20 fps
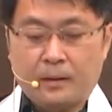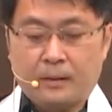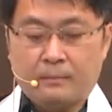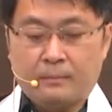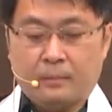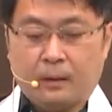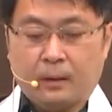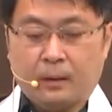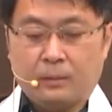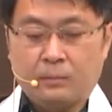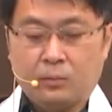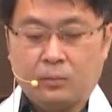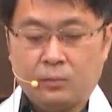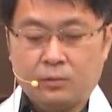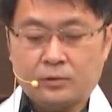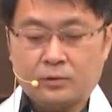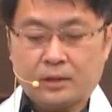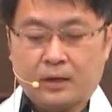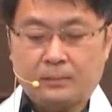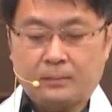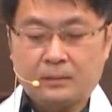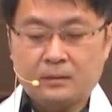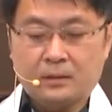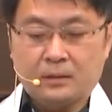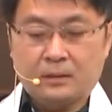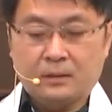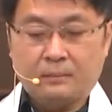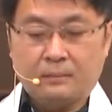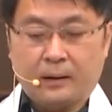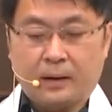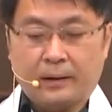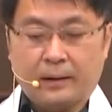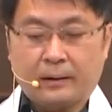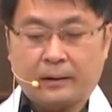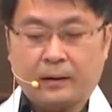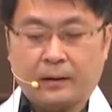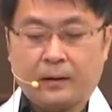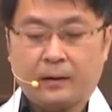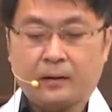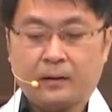Maka Musa menjadi
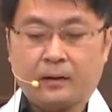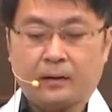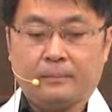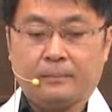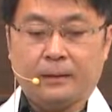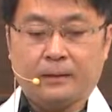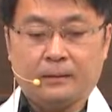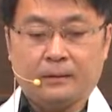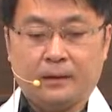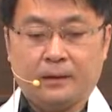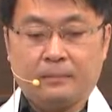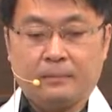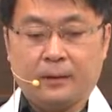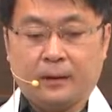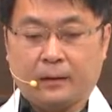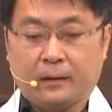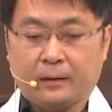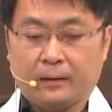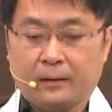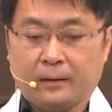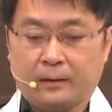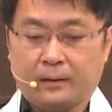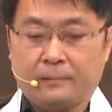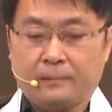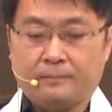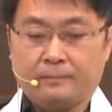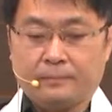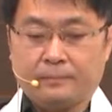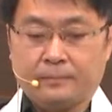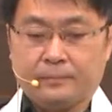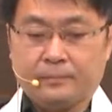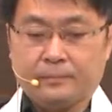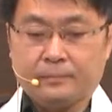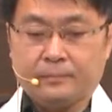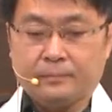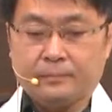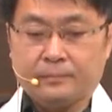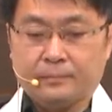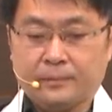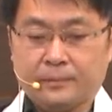marah kepada mereka.
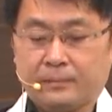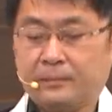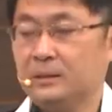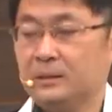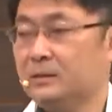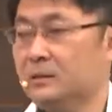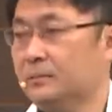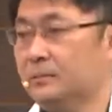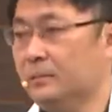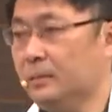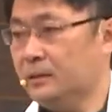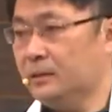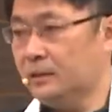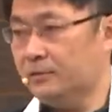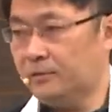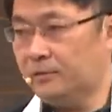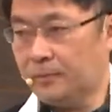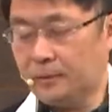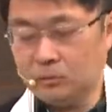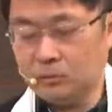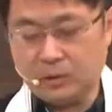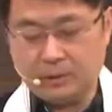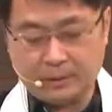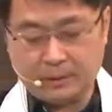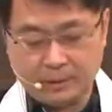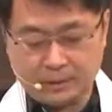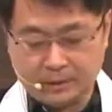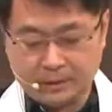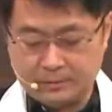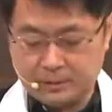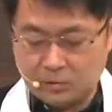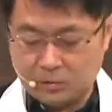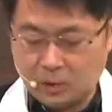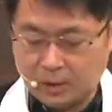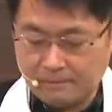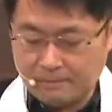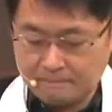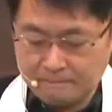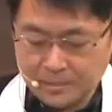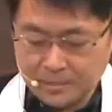Sampai di sini pembacaan firman Tuhan, mari kita berdoa.